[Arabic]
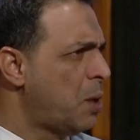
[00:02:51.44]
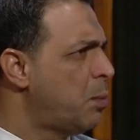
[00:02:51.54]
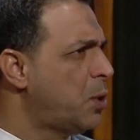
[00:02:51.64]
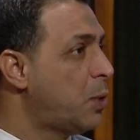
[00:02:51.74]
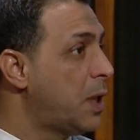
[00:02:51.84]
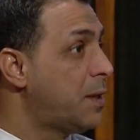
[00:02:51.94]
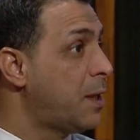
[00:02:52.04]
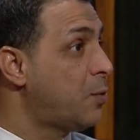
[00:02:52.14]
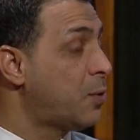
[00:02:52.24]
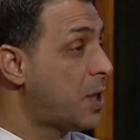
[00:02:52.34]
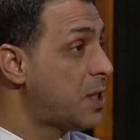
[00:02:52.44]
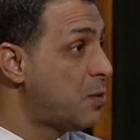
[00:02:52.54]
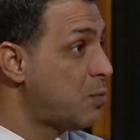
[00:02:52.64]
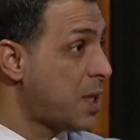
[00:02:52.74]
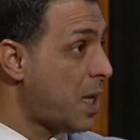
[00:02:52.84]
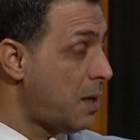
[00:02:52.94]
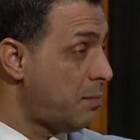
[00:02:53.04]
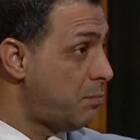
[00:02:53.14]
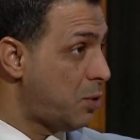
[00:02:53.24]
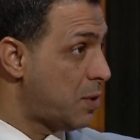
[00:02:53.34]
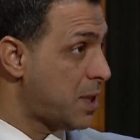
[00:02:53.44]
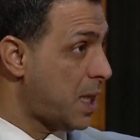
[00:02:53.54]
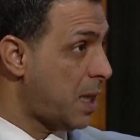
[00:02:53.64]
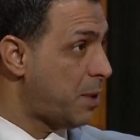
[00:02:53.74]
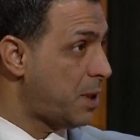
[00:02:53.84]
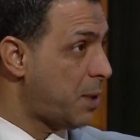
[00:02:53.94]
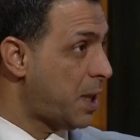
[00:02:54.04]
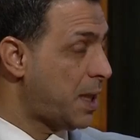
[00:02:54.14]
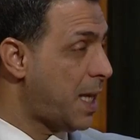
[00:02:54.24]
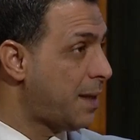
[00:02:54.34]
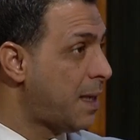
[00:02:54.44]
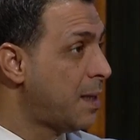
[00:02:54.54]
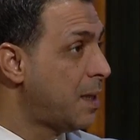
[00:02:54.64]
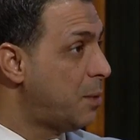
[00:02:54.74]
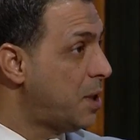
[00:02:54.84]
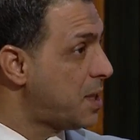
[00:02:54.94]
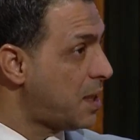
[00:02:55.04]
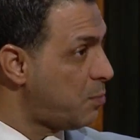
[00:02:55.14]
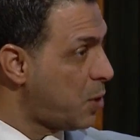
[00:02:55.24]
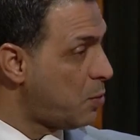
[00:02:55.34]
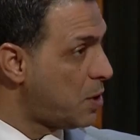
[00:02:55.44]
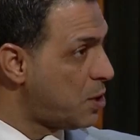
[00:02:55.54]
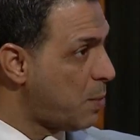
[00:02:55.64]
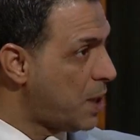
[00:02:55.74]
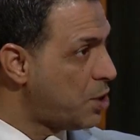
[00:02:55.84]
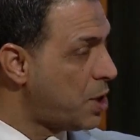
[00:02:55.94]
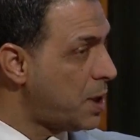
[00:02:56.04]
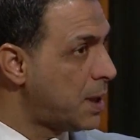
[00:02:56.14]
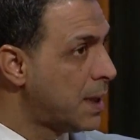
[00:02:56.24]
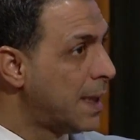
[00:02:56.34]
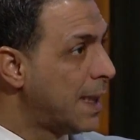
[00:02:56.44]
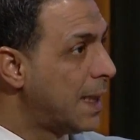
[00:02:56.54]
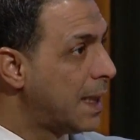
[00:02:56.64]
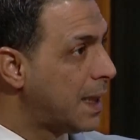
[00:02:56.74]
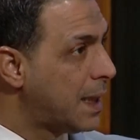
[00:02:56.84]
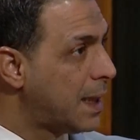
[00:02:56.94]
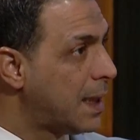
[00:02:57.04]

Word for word: من هو الذي يكون رئيس الوزراء بكل صراحه باعتبار ان هذا من حصه المكون الاجتماعي الشيعي اروح بريك